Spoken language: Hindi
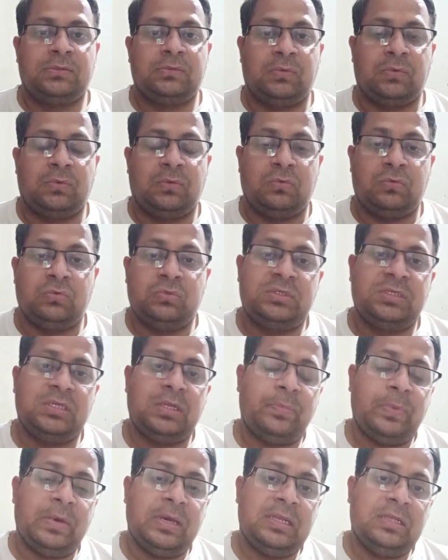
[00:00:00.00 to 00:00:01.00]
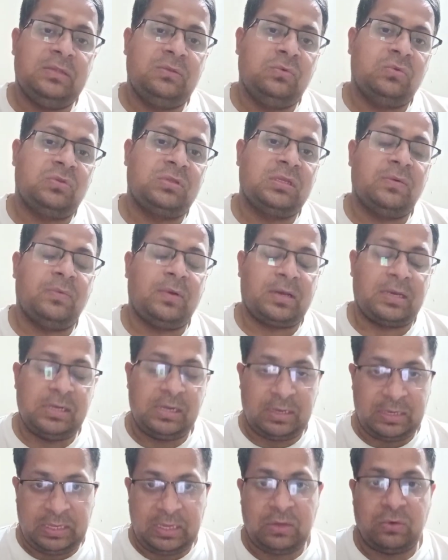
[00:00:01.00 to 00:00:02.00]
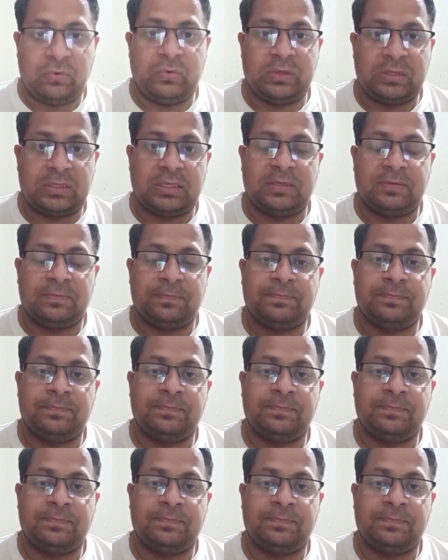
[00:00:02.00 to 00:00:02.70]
तो उसने पहले दूसरे वकील किए हुए थे